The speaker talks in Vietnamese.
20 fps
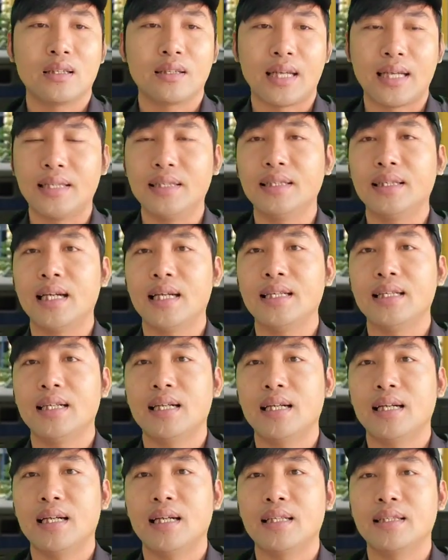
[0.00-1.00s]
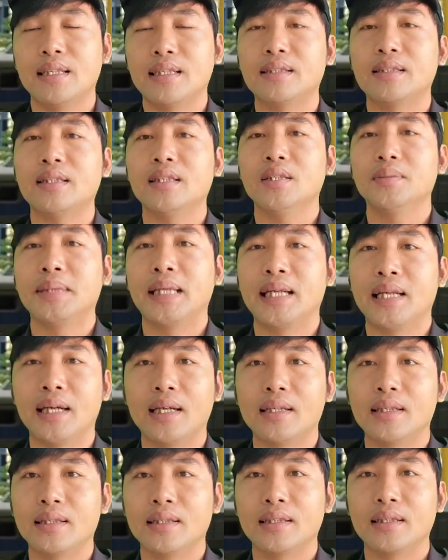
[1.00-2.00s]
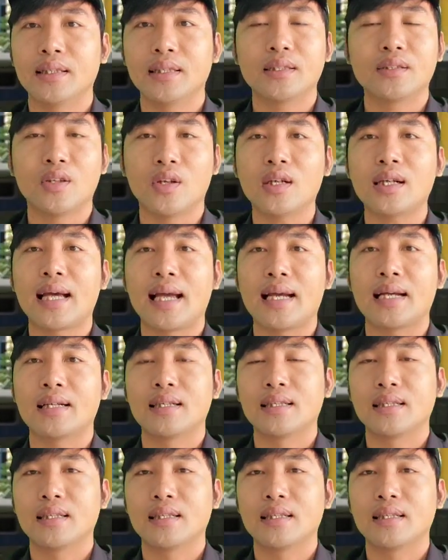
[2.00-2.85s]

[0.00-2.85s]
đẩy cái à, danh tiếng của mình lên à, rõ ràng